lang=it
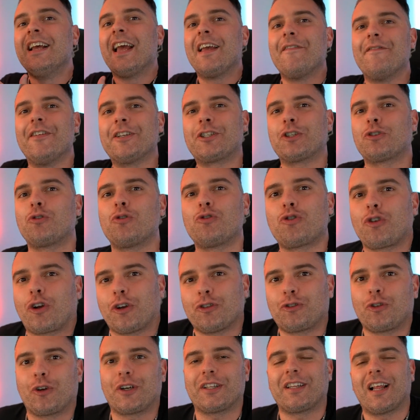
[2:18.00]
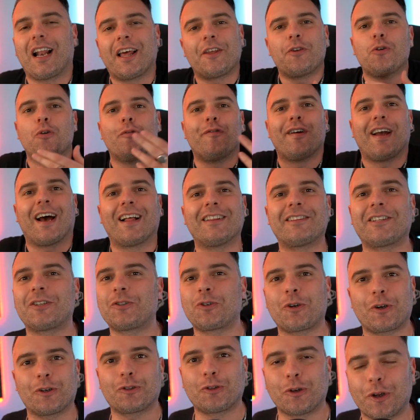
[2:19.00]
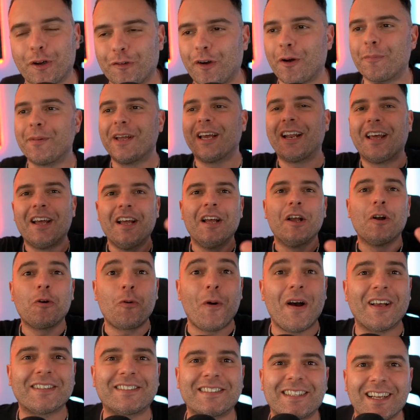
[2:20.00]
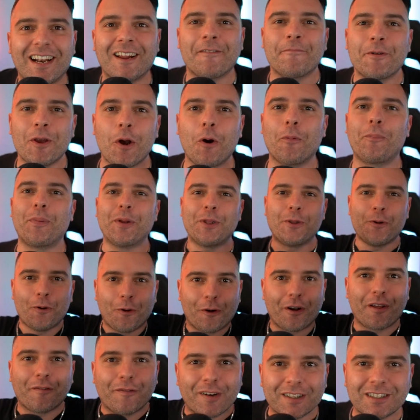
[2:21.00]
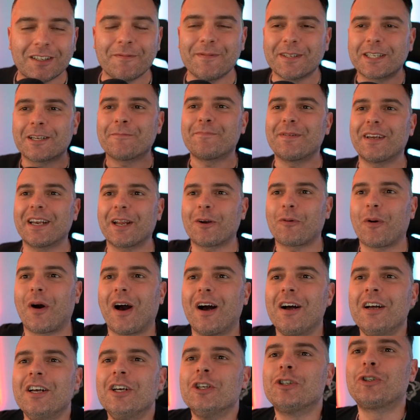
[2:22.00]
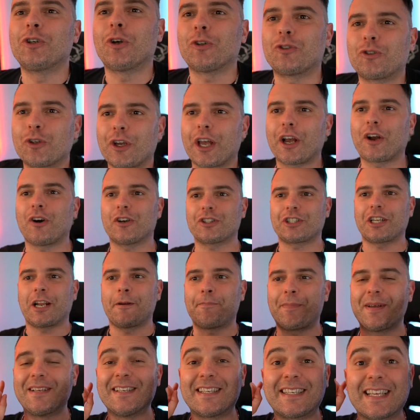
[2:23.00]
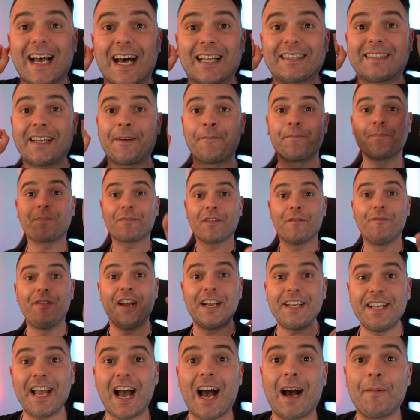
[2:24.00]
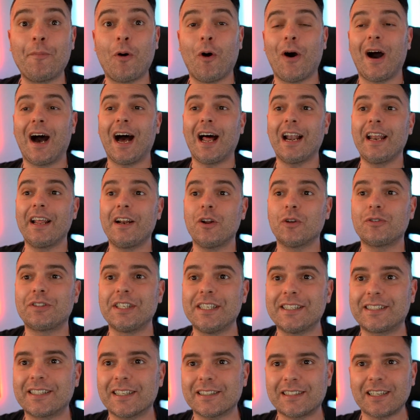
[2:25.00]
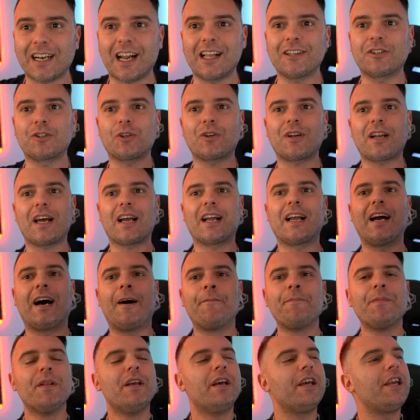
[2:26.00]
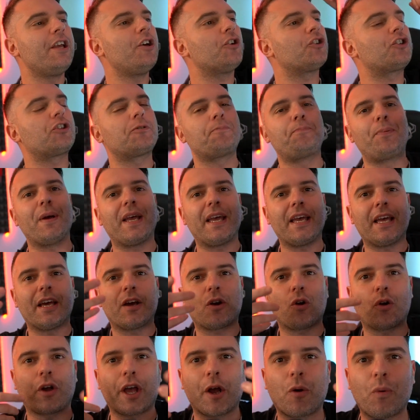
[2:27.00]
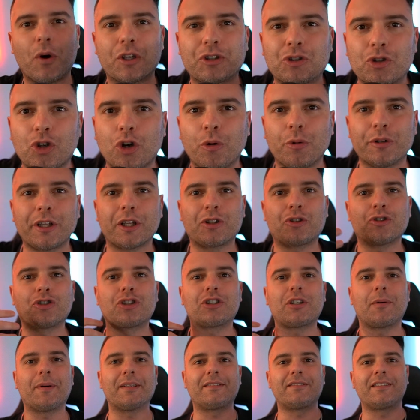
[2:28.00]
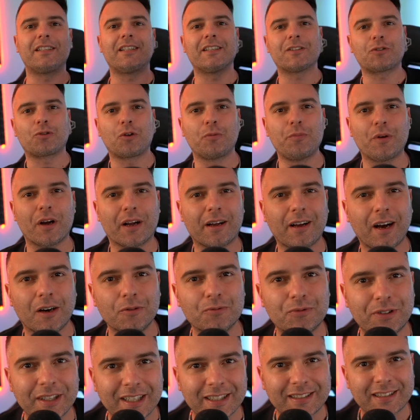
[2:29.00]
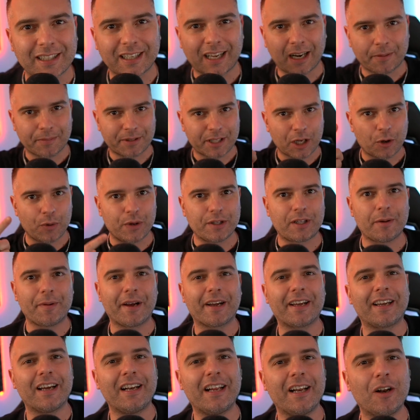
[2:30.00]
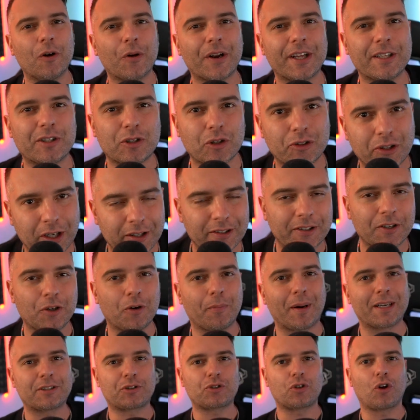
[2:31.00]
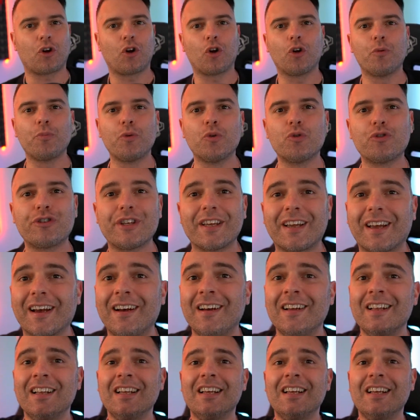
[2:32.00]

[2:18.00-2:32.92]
e invece sui giocatori della Juve e altri giocatori va bene. Questa è la mia opinione, fatemi sapere qua sotto che cosa ne pensate. Veniamo alle notizie. Tra l'altro, raga, io spero che questo, come ho detto stamattina sul mio account Instagram, seguitemi anche lì, Lorenzo-Basso Lolo Music